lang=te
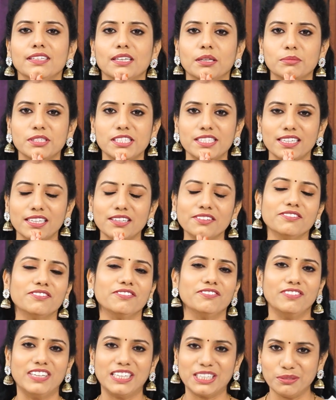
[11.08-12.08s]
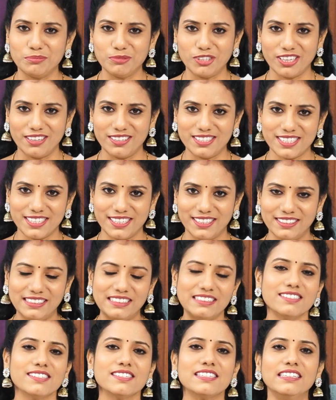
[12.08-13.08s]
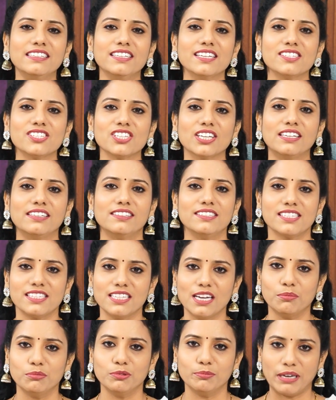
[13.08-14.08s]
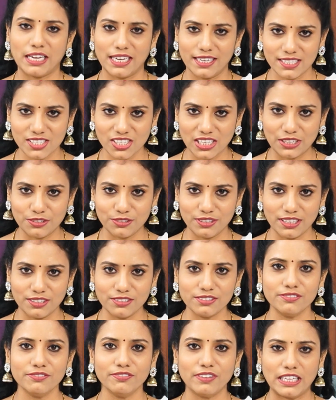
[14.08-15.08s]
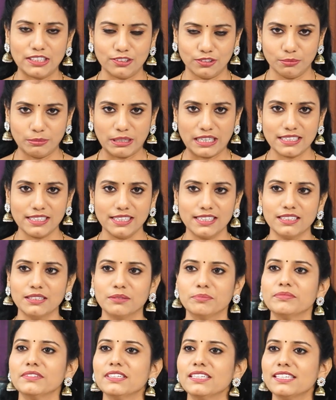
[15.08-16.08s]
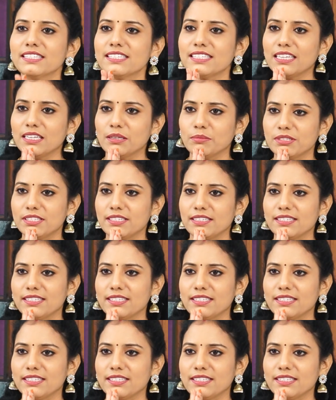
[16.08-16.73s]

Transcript: నమస్తే వెల్కమ్ టు అవర్ ఛానల్ సీనియర్ జర్నలిస్ట్ దాము బాలాజీ గారు ఉన్నారు వారితో మాట్లాడదాం సార్ నమస్తే